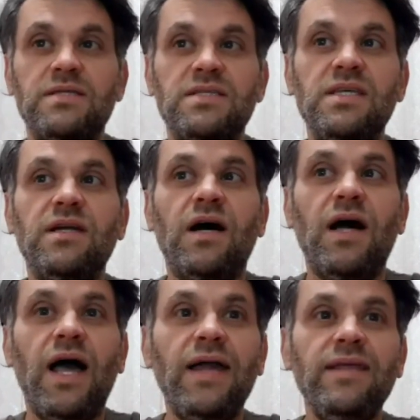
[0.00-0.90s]

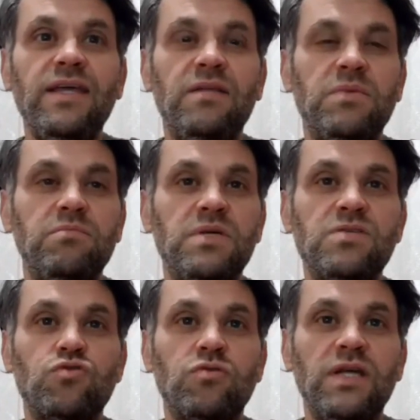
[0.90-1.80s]
Zira her ilmin
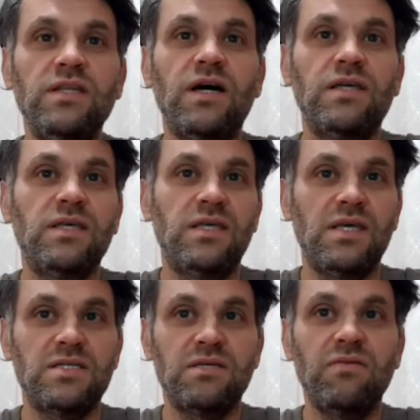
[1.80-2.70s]
bir sureti
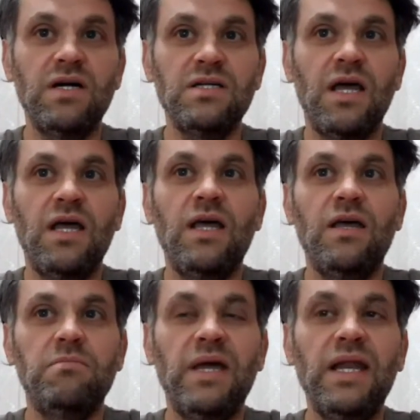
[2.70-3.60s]
hakikiyesi var,
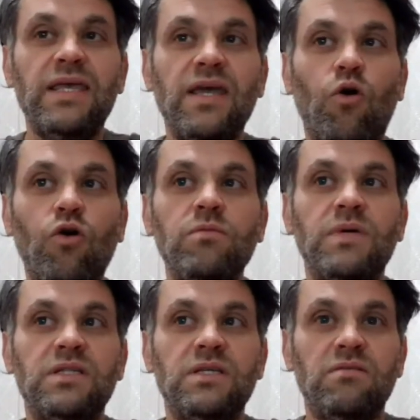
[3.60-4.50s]
meleke
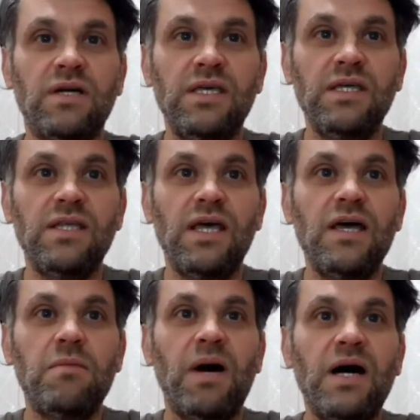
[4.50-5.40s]
olmadığı vakit
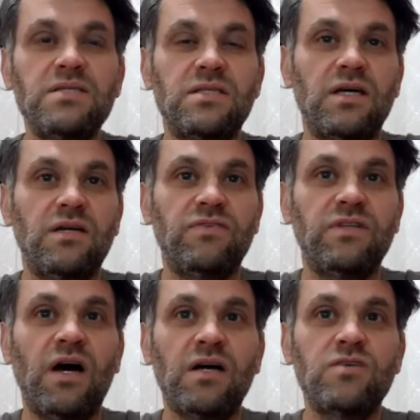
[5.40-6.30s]
bazı
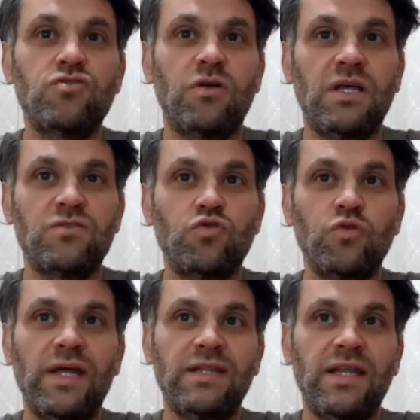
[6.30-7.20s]
tarafı nakıs olan
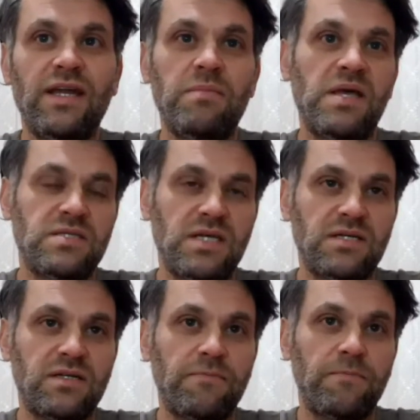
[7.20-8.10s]
suretlere
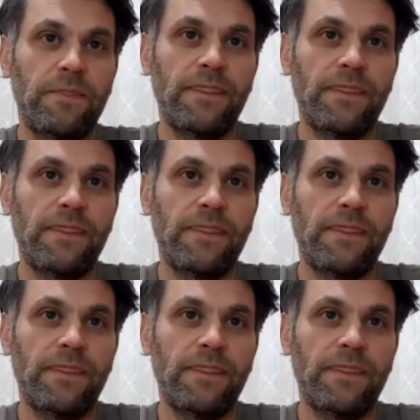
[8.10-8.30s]
benzer.